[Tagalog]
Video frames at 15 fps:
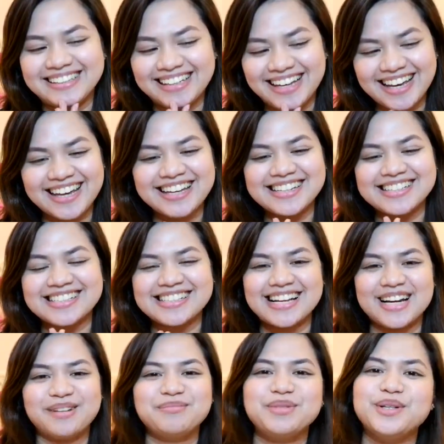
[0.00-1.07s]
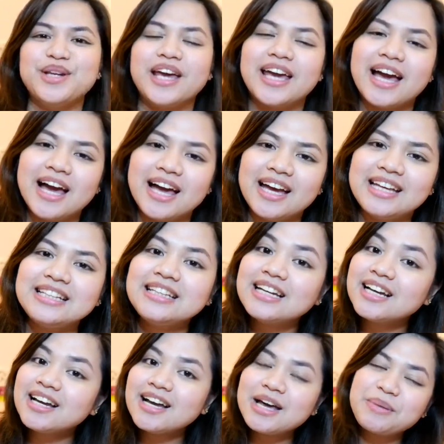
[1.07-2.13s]
Yes, alam niyo na yan.
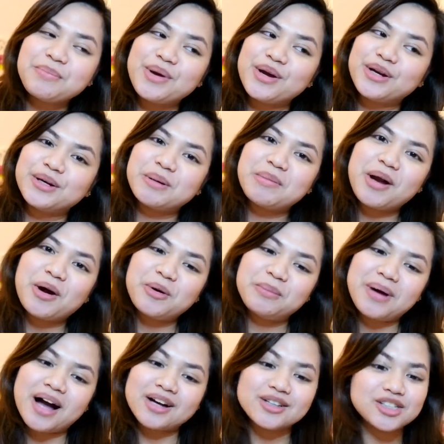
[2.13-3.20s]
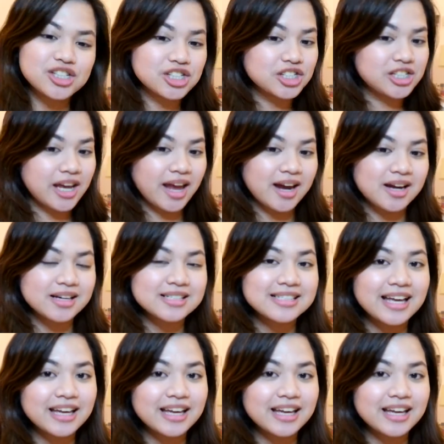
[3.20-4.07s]
Meron naman akong bago i-share sa